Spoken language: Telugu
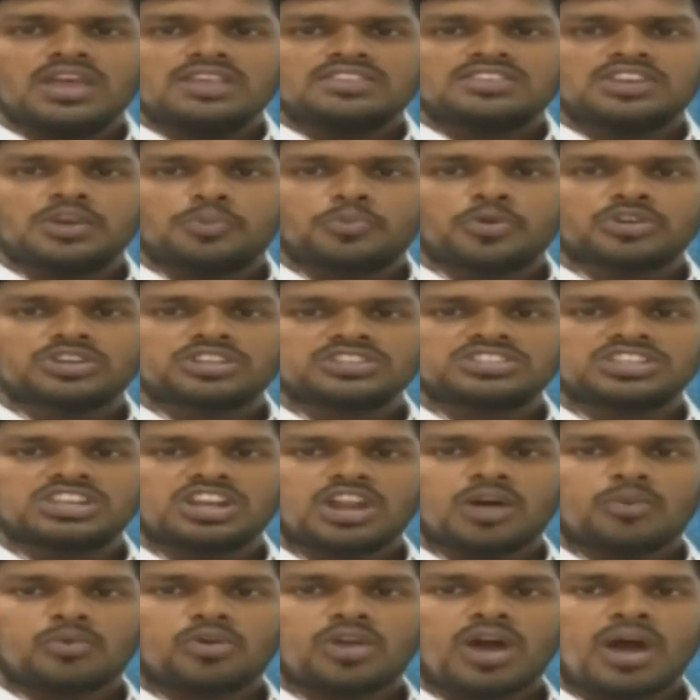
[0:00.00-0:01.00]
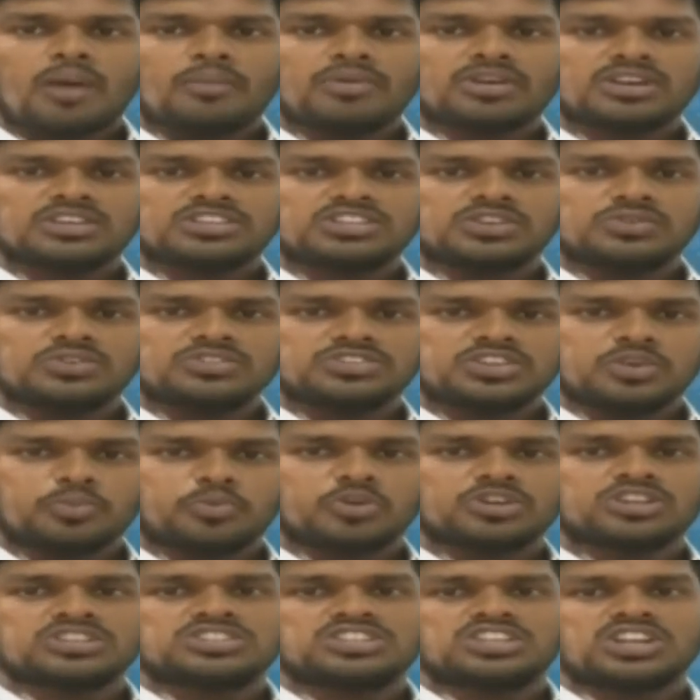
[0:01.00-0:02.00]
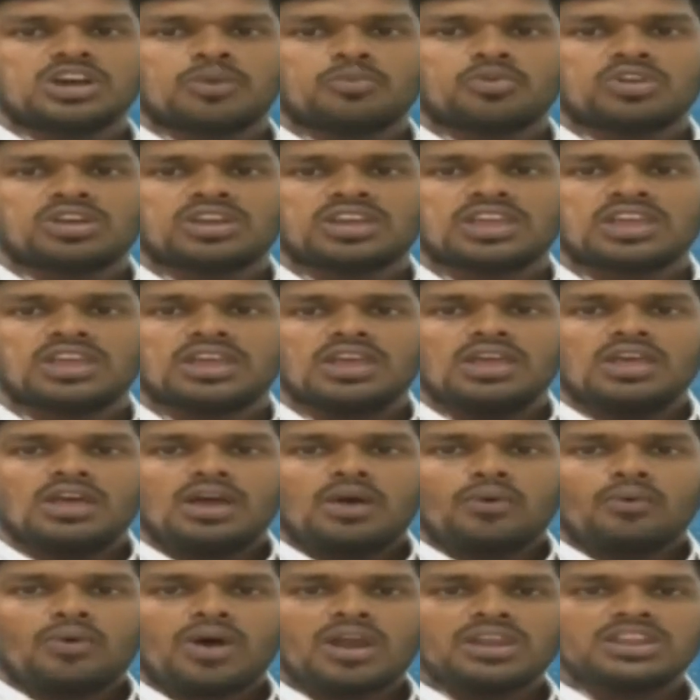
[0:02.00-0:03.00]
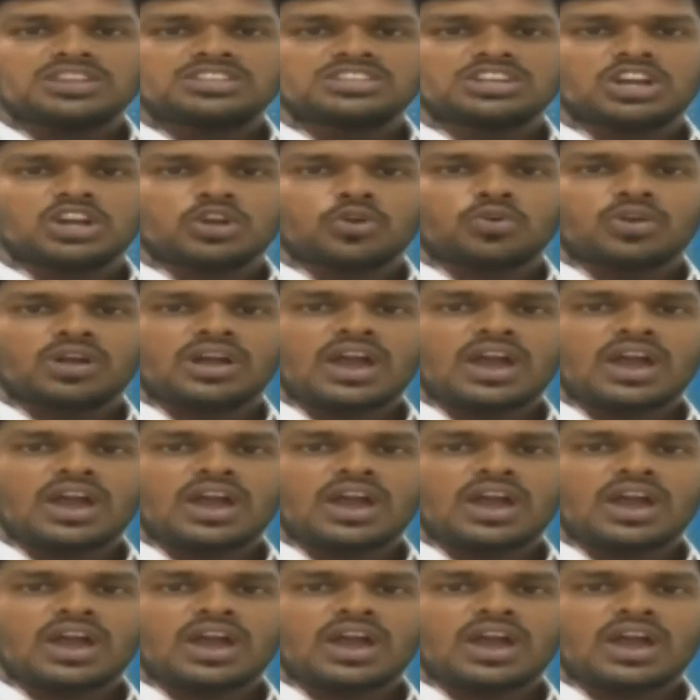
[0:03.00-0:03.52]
శ్రీ పొట్టి శ్రీరాములు అమరజీవి శ్రీ పొట్టి శ్రీరాములకి వాళ్ళు ఇచ్చినటువంటి